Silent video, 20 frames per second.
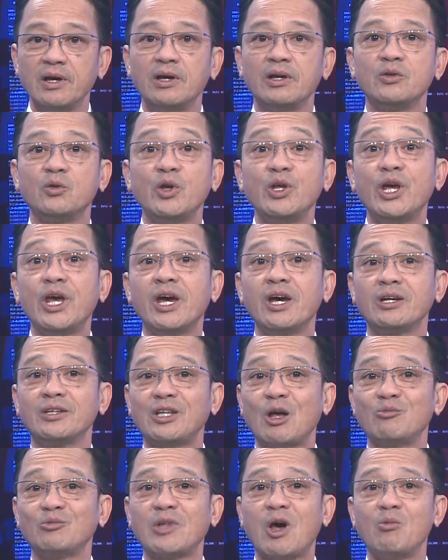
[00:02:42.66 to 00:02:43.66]
Tuy nhiên,
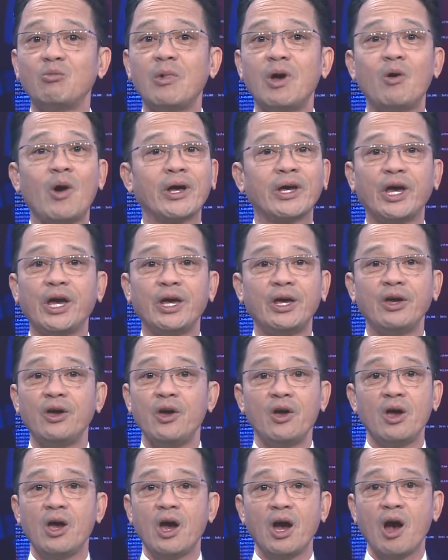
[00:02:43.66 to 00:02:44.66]
Tổng thống Hoa Kỳ
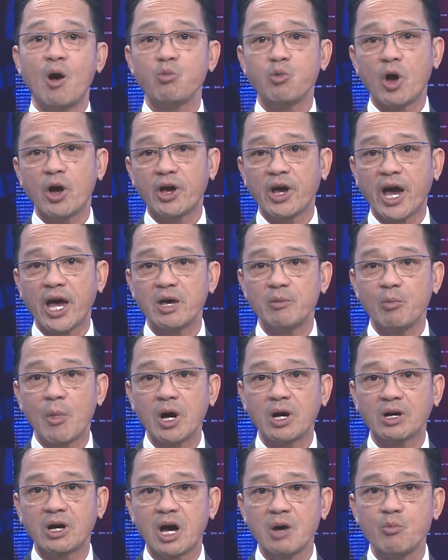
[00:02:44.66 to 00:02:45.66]
không có gây bất
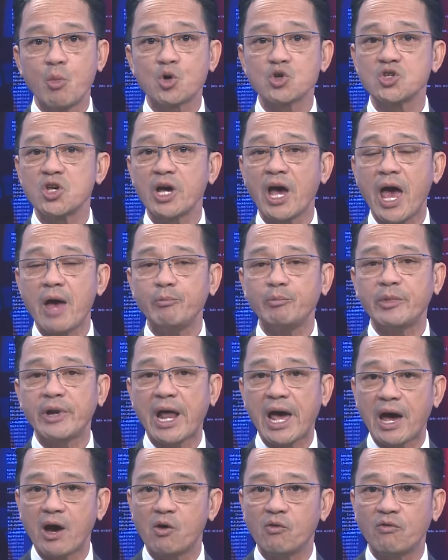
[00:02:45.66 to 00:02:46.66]
cứ một sức ép
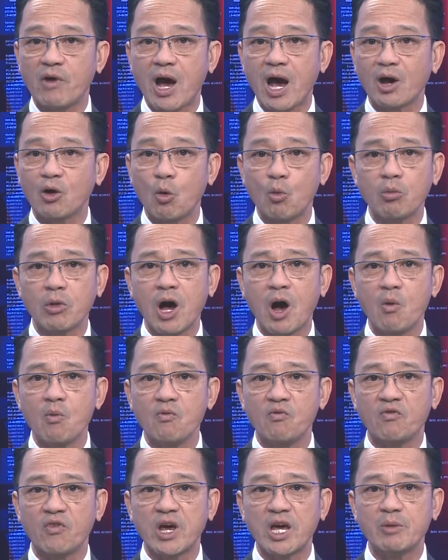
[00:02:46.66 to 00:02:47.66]
nào và cũng không
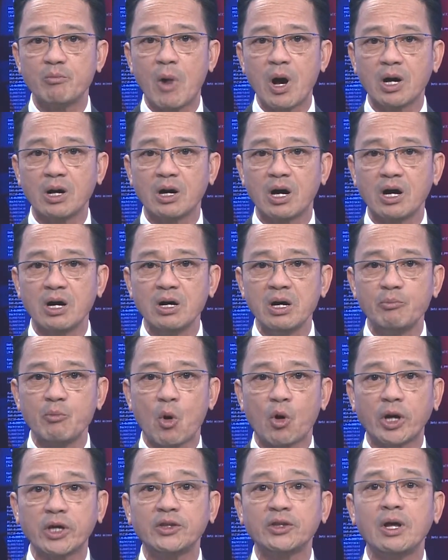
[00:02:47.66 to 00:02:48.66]
vì bất cứ một
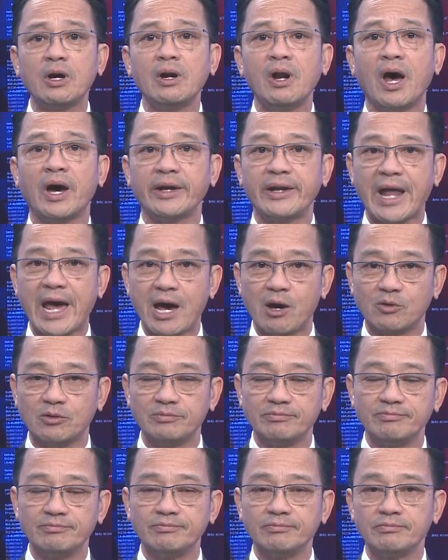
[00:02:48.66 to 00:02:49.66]
cái tư lợi nào.
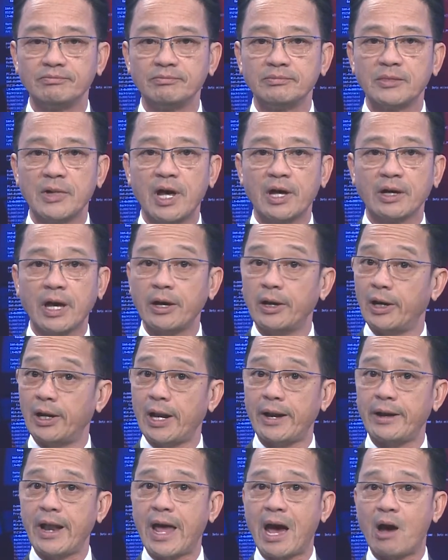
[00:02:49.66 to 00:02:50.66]
Các người lãnh
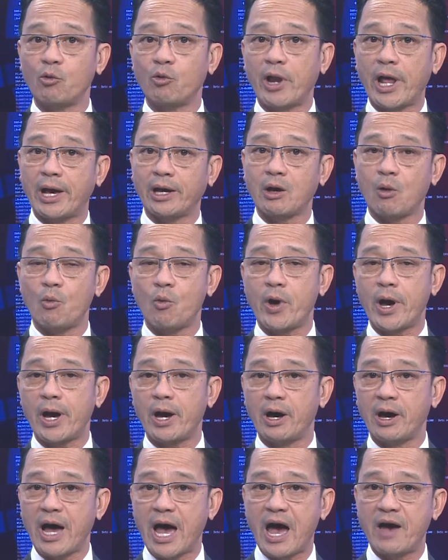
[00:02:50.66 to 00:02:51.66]
đạo của Đảng Cộng Hòa ở
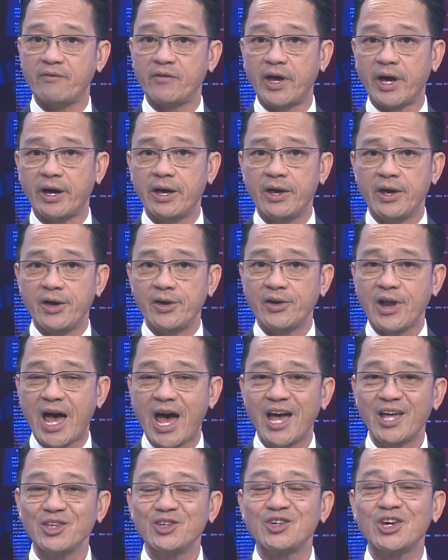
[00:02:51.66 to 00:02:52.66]
Hạ viện đã
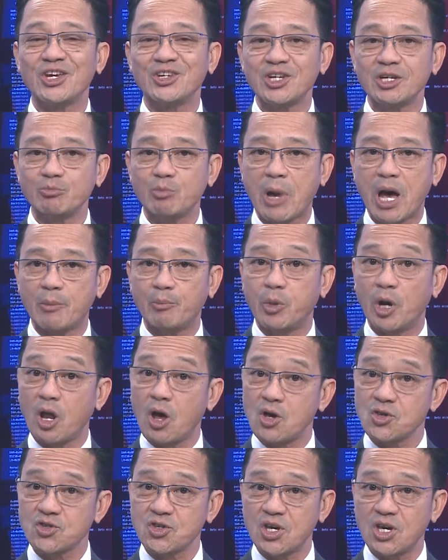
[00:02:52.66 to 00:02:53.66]
chỉ trích bà
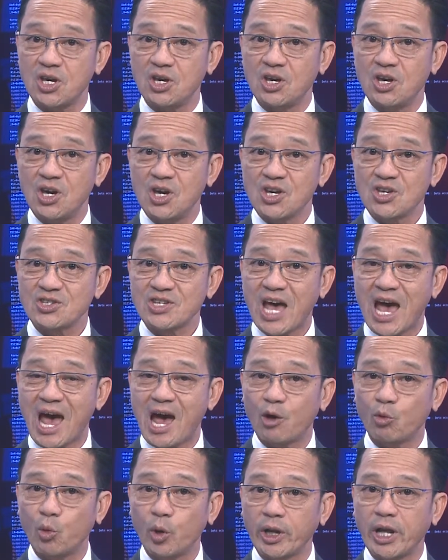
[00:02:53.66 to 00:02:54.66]
Pelosi ra
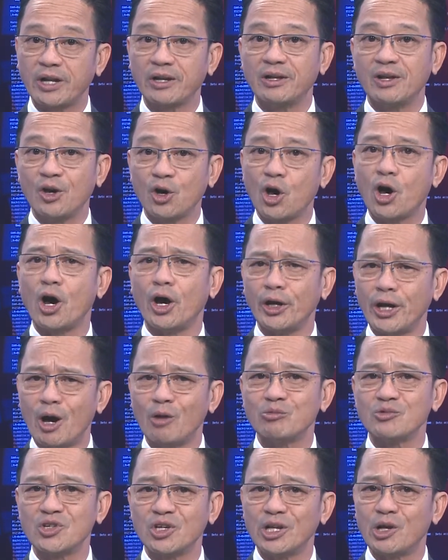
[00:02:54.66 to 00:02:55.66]
quyết định khởi động
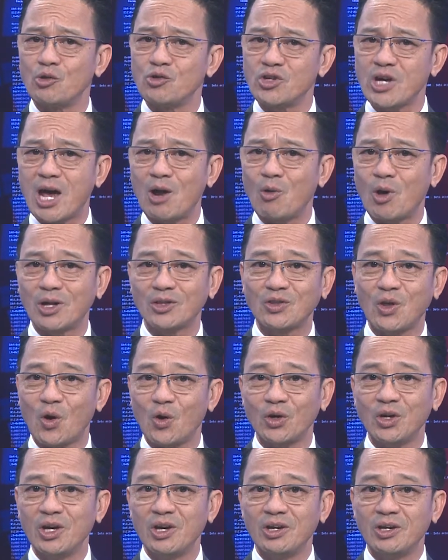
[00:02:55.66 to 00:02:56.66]
sự điều tra luận tội
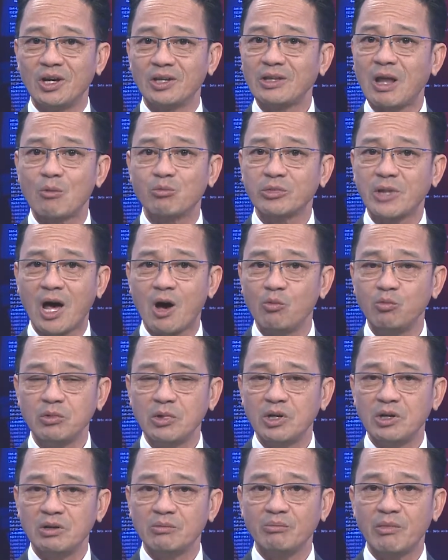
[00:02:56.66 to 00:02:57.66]
Tổng thống
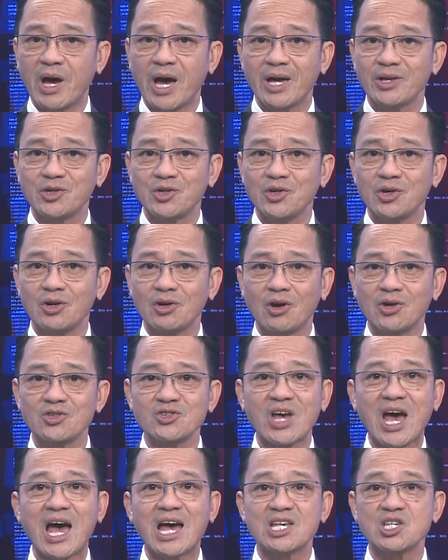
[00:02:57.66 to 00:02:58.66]
mà chưa có
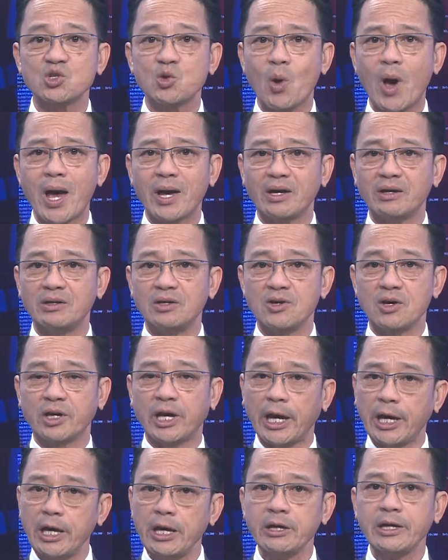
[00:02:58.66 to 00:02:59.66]
giả soát
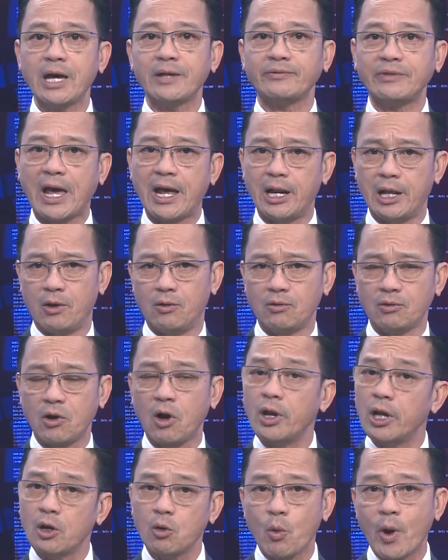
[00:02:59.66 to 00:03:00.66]
kỹ các tài liệu có
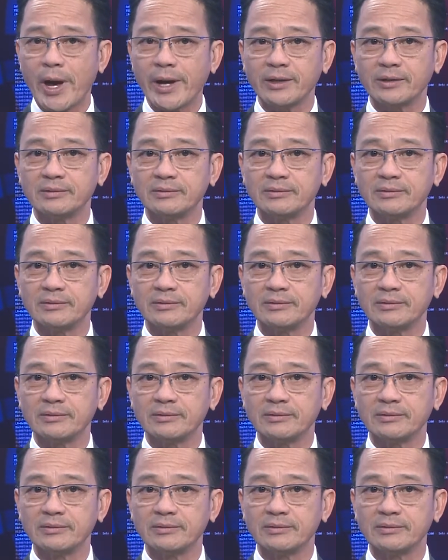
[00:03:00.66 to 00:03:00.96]
liên quan.